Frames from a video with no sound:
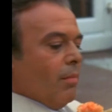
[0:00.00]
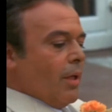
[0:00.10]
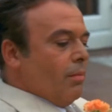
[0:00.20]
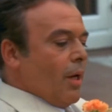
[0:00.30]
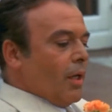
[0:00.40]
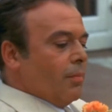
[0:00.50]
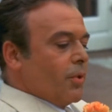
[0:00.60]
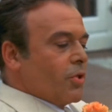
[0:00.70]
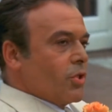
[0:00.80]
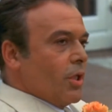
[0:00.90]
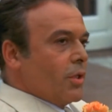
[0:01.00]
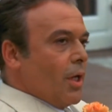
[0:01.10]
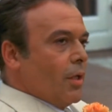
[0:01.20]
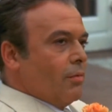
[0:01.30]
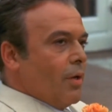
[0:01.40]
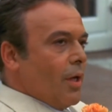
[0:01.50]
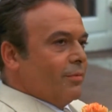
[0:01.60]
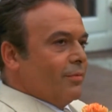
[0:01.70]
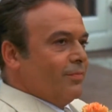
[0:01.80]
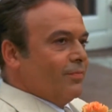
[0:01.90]
hombres se casan porque están
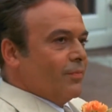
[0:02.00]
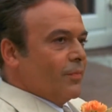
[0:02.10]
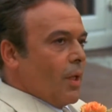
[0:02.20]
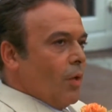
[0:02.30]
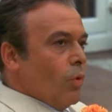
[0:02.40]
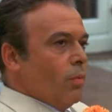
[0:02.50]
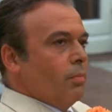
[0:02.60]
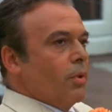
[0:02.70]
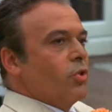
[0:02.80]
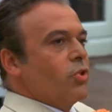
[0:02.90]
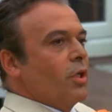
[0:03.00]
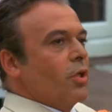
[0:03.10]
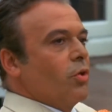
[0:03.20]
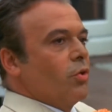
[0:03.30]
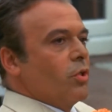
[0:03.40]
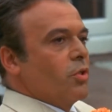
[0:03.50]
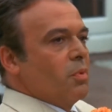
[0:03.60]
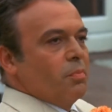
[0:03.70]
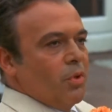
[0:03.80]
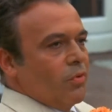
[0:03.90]
cansados de la vida. Las mujeres por
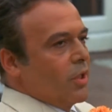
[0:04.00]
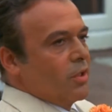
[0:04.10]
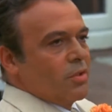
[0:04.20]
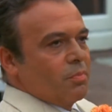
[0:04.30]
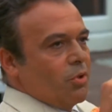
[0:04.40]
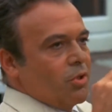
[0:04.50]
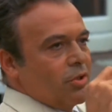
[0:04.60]
curiosidad, pero ambos se